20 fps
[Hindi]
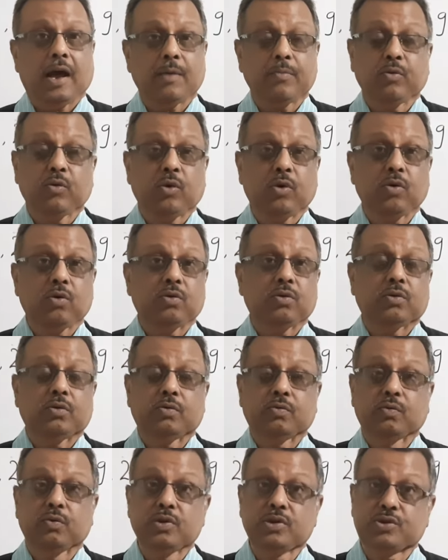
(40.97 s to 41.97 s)
अब वो
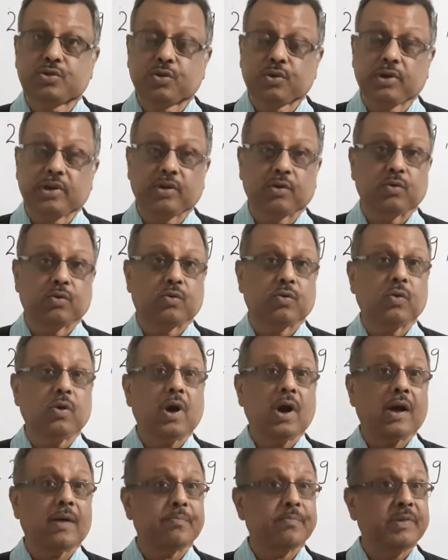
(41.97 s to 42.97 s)
उन चूड़ियों को
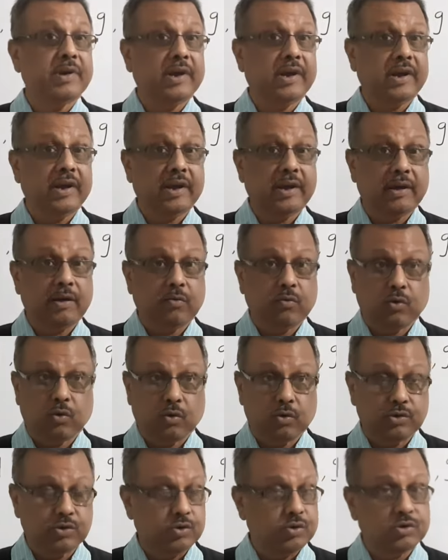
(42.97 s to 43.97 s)
अपने
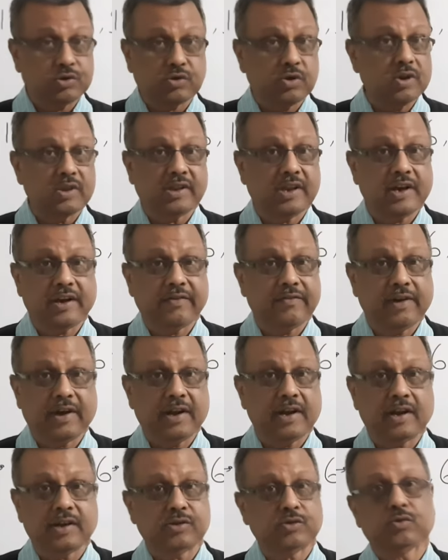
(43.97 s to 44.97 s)
वो जो सौंदर्य
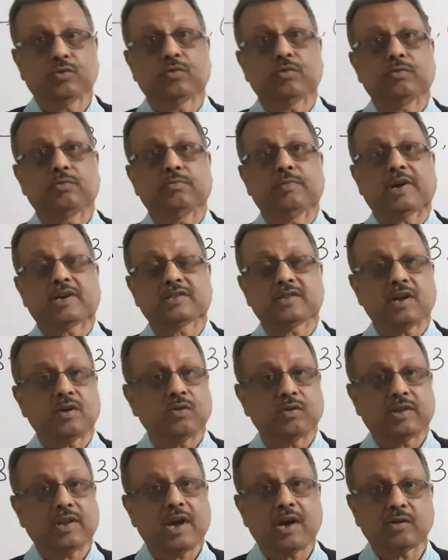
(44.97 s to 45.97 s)
वाला जो बक्सा
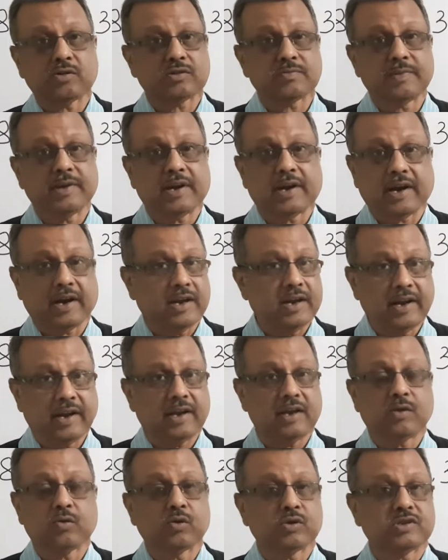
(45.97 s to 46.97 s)
होता है उसमें रखने
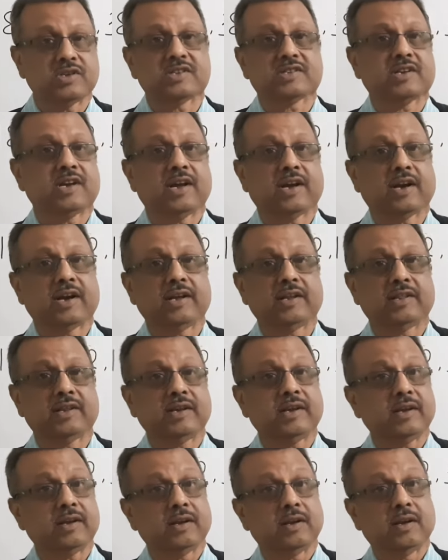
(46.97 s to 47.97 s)
की कोशिश कर रही
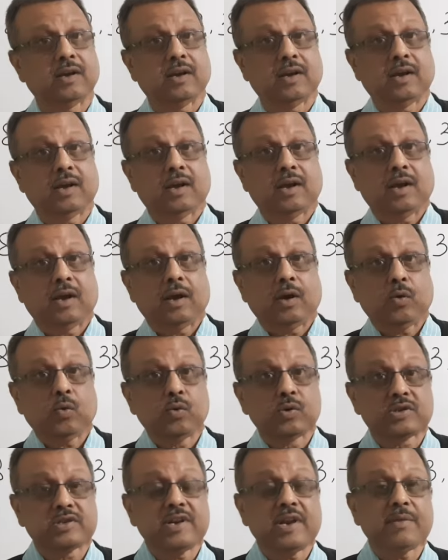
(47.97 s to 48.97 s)
थी
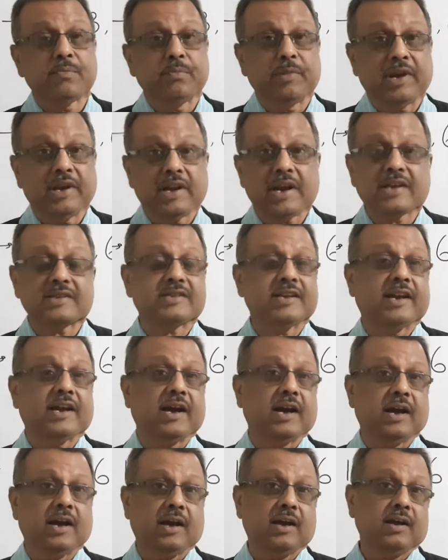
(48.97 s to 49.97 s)
उसने मीना से
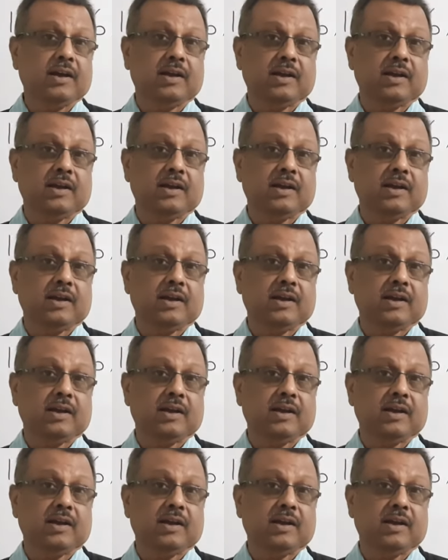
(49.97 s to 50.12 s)
कहा